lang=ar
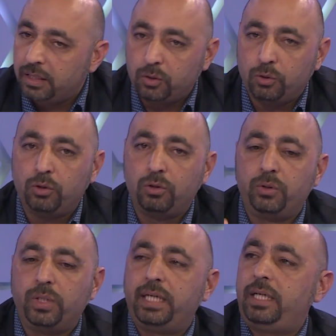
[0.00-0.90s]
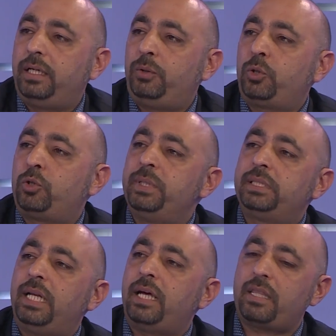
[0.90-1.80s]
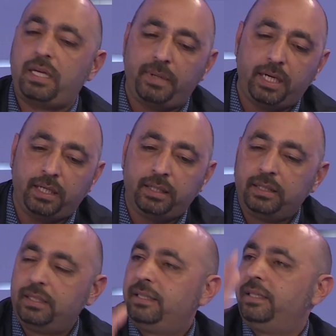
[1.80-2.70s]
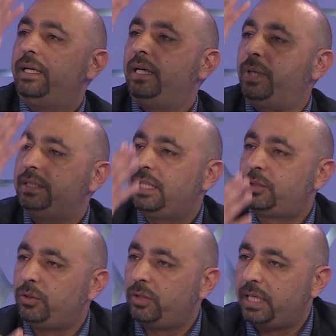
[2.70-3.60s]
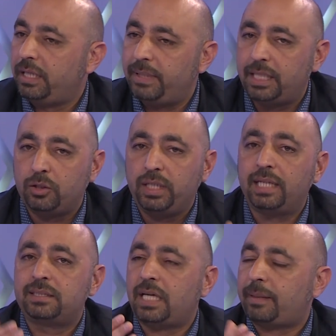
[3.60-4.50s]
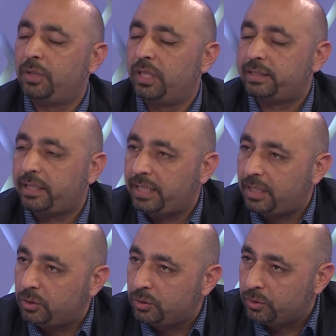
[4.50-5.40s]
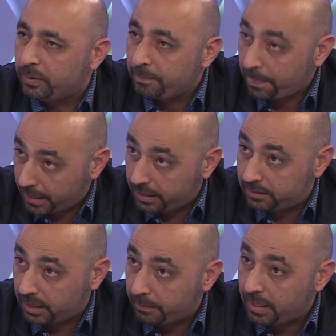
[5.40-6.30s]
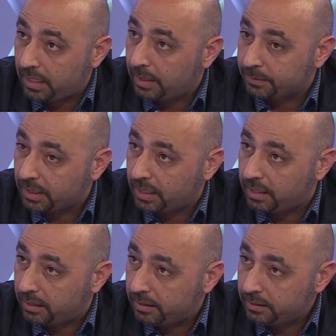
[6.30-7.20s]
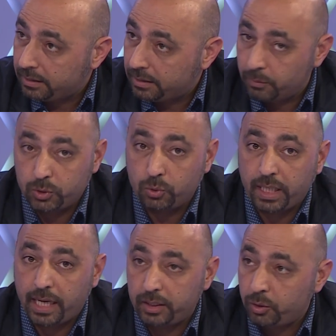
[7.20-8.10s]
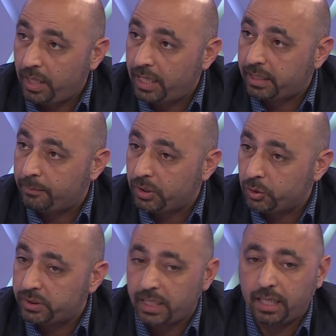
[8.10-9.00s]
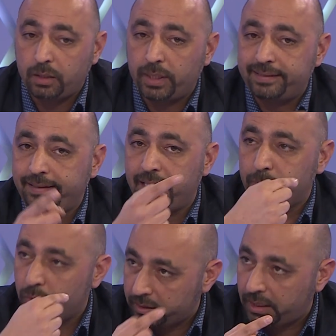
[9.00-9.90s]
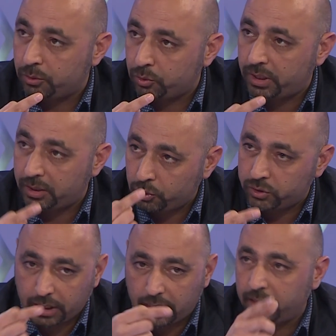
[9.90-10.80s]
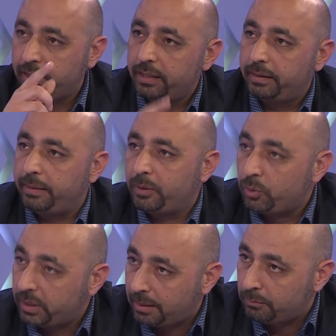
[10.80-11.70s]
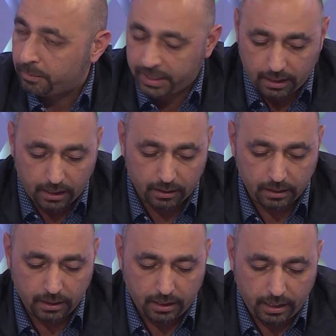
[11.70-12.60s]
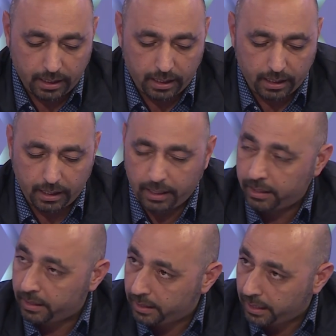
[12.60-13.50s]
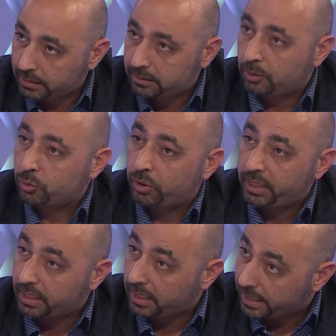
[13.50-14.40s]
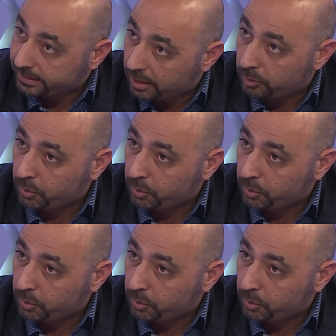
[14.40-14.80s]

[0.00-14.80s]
وحكومتنا آه، العظيمة ودته على بلد ليستقبل نتنياهو استقبال الأبطال ودون ان يحاكم ويساءل واثنين مواطنين اردنيين عزل آه، بروح دمهم هدر والاسرى آه، الاردنيين الاسرى الاردنيين لا زالوا